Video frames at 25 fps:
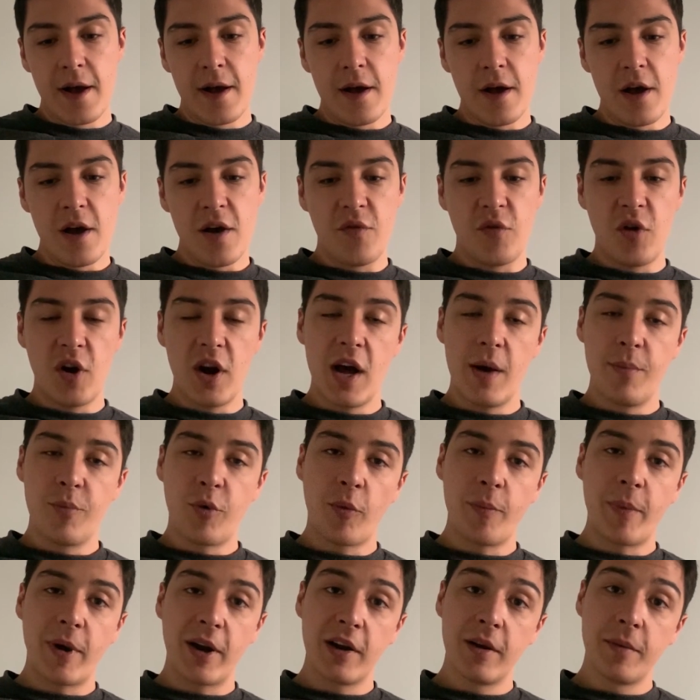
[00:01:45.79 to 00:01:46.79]
Euh, voilà,
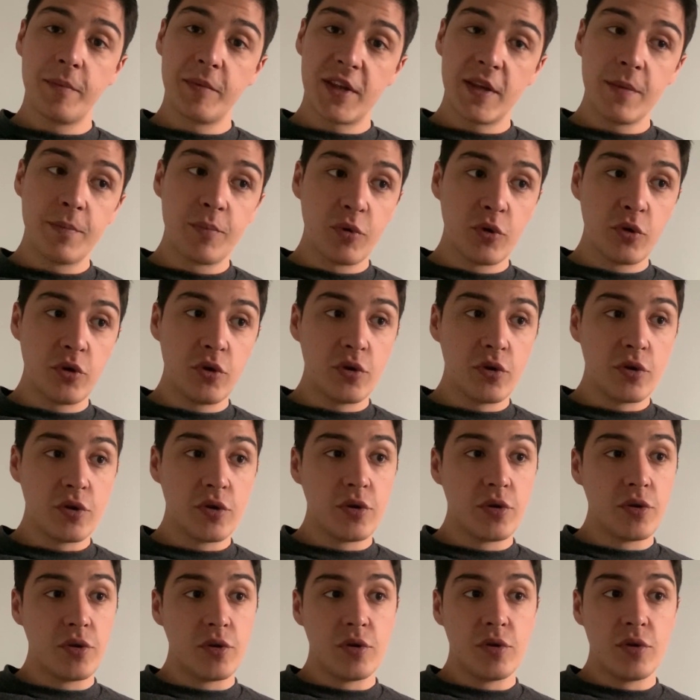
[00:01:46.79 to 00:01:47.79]
pour parler un petit peu
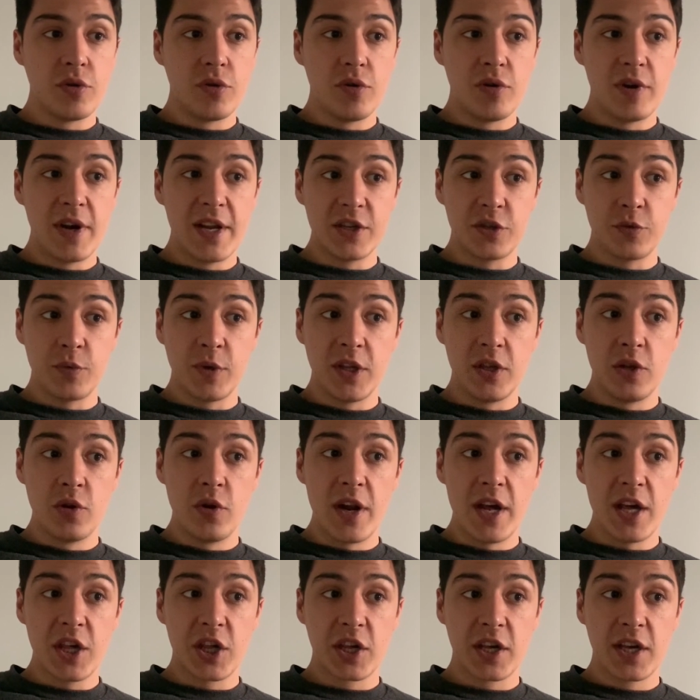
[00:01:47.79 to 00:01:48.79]
de la suite de
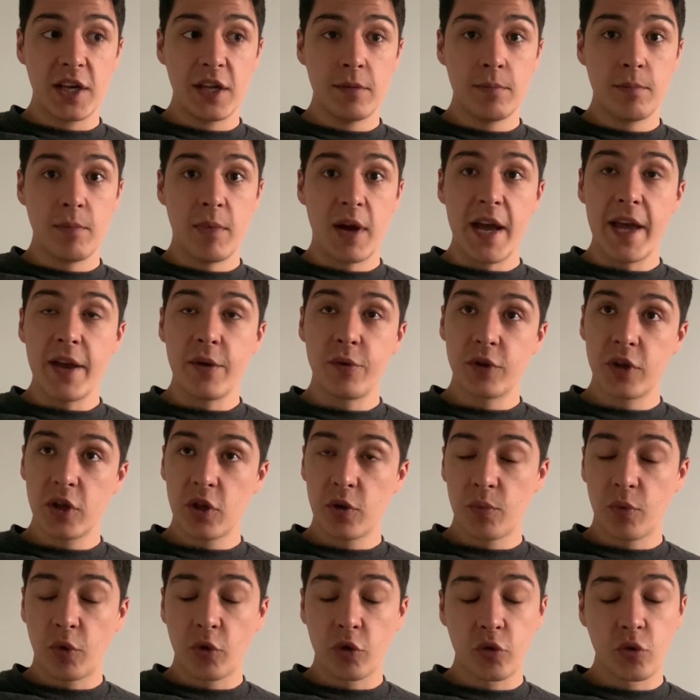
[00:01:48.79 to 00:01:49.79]
la chaîne, bah écoutez,
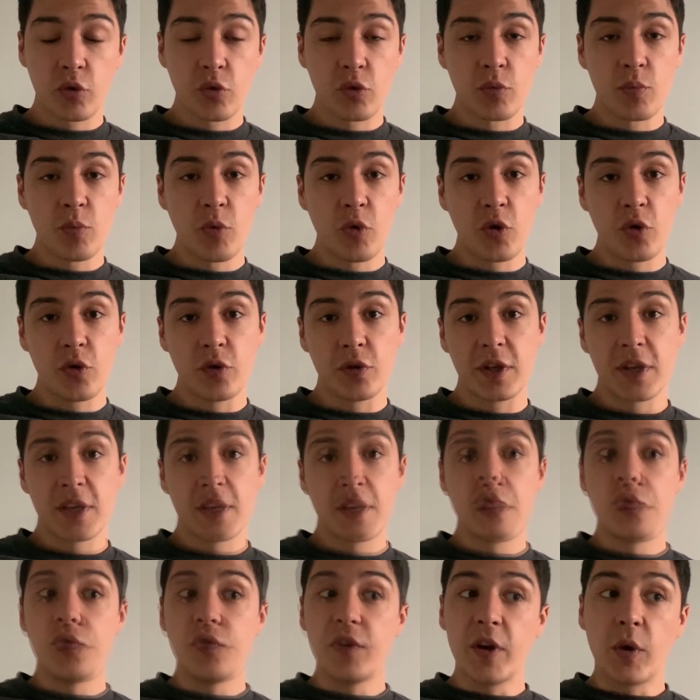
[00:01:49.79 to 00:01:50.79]
je pense que de mon côté,
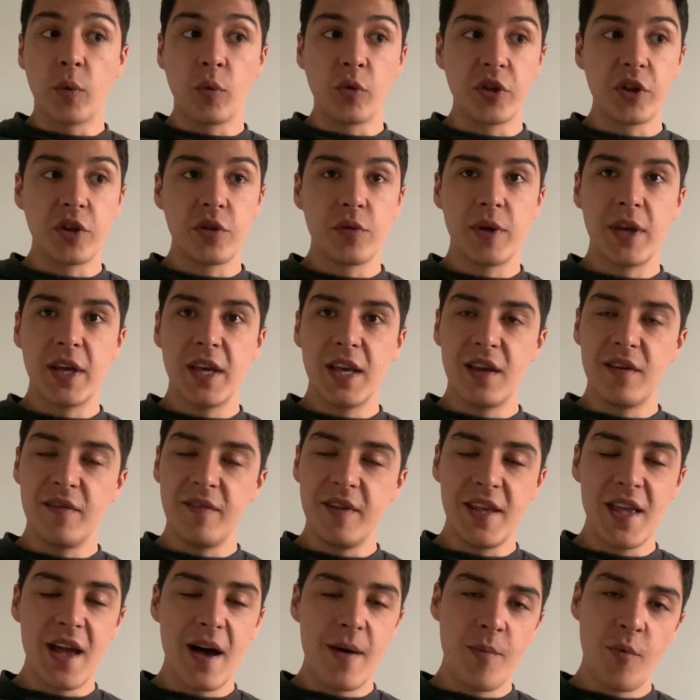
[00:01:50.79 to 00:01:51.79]
je vais continuer
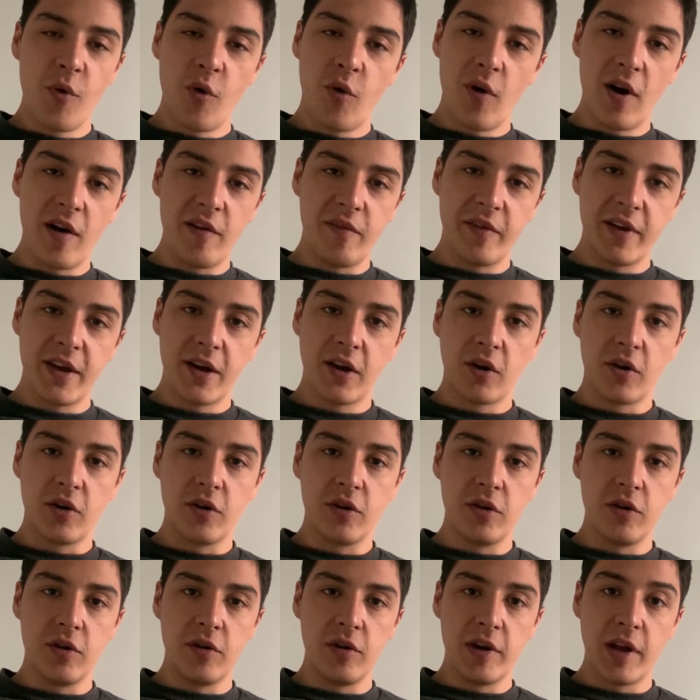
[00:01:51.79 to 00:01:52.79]
évidemment à faire
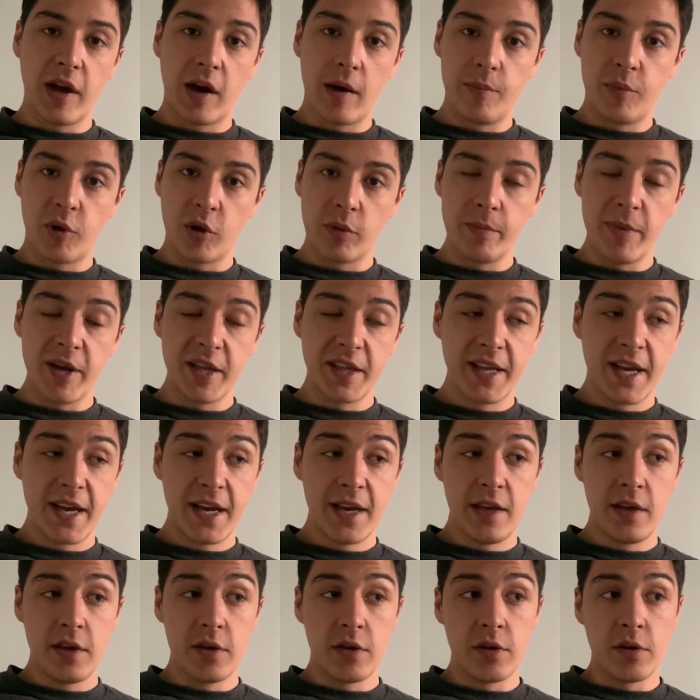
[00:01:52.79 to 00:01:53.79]
euh, les rapports de bataille.